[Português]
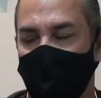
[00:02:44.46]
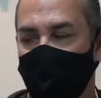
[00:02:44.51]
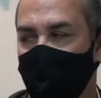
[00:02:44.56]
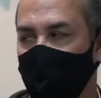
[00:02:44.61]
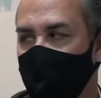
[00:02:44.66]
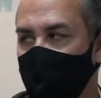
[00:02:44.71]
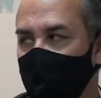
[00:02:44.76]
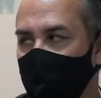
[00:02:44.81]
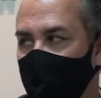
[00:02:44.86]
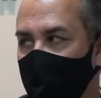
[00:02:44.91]

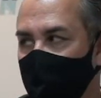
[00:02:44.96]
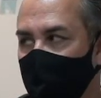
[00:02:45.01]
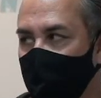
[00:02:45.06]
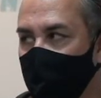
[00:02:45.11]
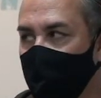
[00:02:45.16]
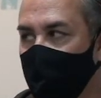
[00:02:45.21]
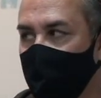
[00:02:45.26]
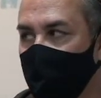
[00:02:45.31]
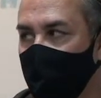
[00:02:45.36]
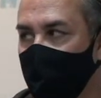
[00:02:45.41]
Nossa,
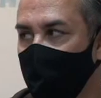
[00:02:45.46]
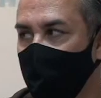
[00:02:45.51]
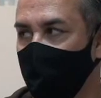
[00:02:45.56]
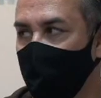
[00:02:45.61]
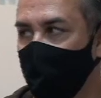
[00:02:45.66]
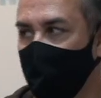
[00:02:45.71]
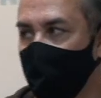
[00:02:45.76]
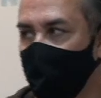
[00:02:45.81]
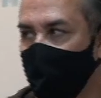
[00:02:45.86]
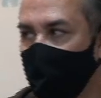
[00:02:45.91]
10 dias
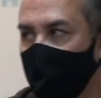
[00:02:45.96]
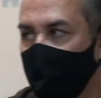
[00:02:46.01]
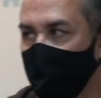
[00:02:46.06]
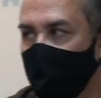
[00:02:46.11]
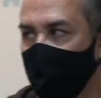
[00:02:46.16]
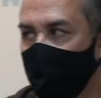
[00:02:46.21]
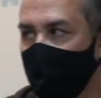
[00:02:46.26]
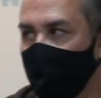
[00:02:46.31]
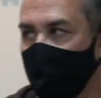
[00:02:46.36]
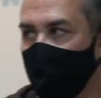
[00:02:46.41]
corridos. E
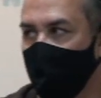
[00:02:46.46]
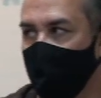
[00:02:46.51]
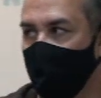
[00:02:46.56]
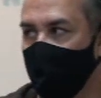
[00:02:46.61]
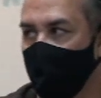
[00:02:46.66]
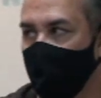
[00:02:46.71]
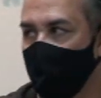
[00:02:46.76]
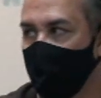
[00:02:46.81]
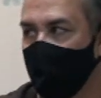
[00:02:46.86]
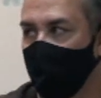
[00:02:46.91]

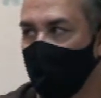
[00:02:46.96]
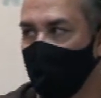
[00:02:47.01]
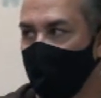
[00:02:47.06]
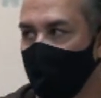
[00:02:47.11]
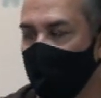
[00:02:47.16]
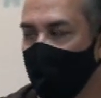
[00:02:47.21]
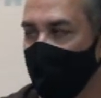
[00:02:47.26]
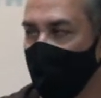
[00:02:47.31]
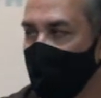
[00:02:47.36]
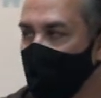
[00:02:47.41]
aí,
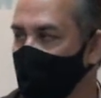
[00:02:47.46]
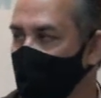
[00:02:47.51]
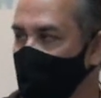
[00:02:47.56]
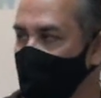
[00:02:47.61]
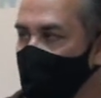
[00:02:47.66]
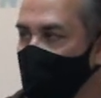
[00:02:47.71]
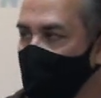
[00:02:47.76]
se o